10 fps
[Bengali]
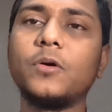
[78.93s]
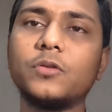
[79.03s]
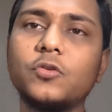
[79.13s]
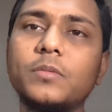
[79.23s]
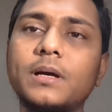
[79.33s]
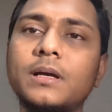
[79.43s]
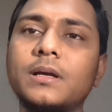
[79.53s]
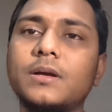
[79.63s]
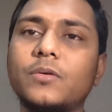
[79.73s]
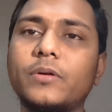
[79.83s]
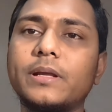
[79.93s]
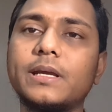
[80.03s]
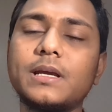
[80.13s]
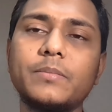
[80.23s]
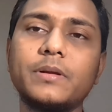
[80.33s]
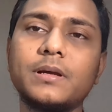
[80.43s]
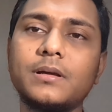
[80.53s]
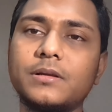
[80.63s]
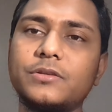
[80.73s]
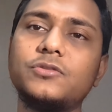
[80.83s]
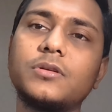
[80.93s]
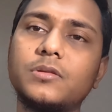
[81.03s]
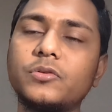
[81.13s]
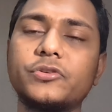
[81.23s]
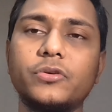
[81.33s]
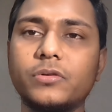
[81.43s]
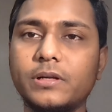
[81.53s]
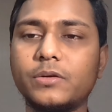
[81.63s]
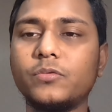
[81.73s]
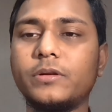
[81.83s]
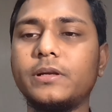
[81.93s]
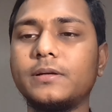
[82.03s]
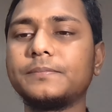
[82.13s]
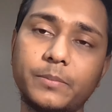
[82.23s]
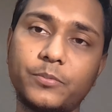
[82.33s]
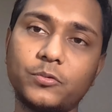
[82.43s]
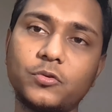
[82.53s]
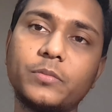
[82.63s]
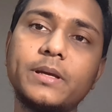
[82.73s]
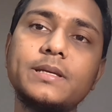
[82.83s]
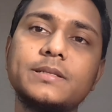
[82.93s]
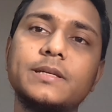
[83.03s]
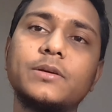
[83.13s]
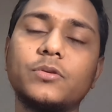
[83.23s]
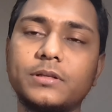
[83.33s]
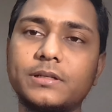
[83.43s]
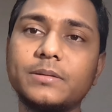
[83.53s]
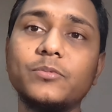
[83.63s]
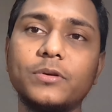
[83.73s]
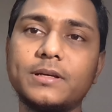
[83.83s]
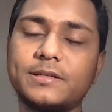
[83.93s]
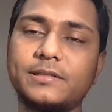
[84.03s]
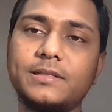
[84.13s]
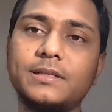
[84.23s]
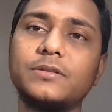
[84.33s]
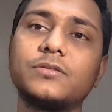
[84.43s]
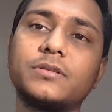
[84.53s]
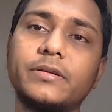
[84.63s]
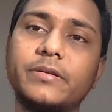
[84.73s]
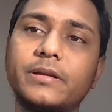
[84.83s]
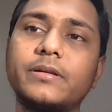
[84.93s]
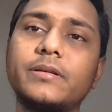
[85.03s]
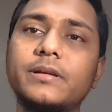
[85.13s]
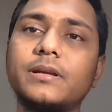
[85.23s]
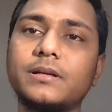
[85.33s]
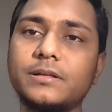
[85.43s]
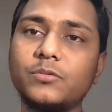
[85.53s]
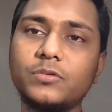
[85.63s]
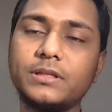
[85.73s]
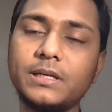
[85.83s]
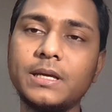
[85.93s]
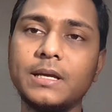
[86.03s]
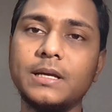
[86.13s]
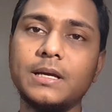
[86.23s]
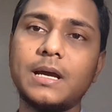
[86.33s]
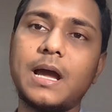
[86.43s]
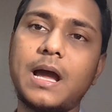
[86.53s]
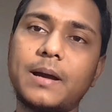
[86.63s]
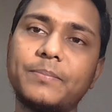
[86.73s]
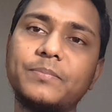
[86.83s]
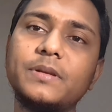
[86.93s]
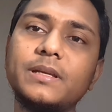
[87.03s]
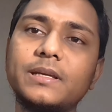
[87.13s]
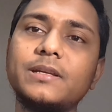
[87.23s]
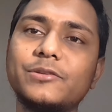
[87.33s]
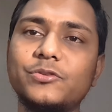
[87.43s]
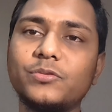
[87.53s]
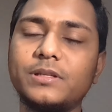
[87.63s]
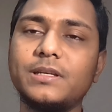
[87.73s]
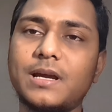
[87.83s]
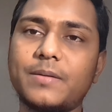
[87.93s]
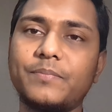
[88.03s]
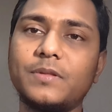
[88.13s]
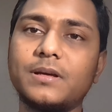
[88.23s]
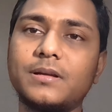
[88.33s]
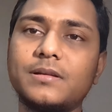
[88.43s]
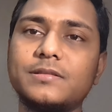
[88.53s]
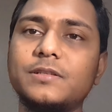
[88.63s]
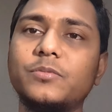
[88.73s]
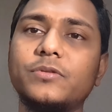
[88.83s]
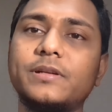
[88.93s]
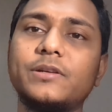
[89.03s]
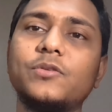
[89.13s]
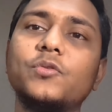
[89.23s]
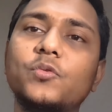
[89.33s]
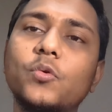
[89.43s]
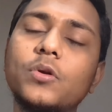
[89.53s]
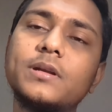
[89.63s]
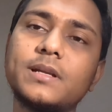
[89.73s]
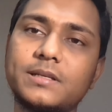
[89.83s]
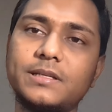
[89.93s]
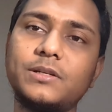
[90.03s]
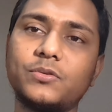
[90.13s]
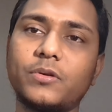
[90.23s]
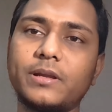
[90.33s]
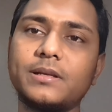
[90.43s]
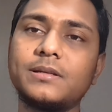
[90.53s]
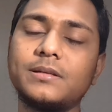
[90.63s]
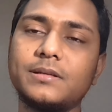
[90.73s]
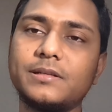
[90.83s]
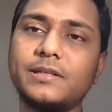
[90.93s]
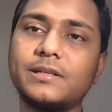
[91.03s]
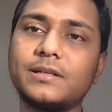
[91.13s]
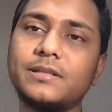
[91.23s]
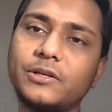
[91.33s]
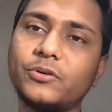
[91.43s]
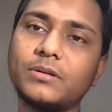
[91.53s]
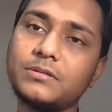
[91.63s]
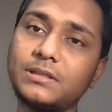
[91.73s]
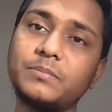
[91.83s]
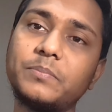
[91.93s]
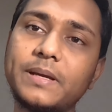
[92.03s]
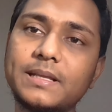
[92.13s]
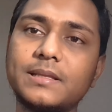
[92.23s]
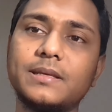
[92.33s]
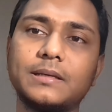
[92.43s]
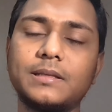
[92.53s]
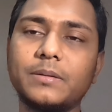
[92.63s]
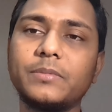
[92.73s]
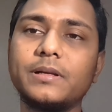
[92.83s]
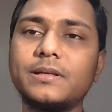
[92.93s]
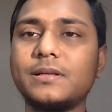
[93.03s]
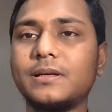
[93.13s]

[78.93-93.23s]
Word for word: অথবা অনেকে আমরা যত্ন সহকারে করি না প্রথমেই যে কথাটা বলে আসছি ডক্টর গ্রেগ রেডের একটা উক্তি আপনি যদি আপনার জীবনের গোলটা ঠিক করেন সেটা ঠিক করা উচিত পেন দিয়ে তার মানে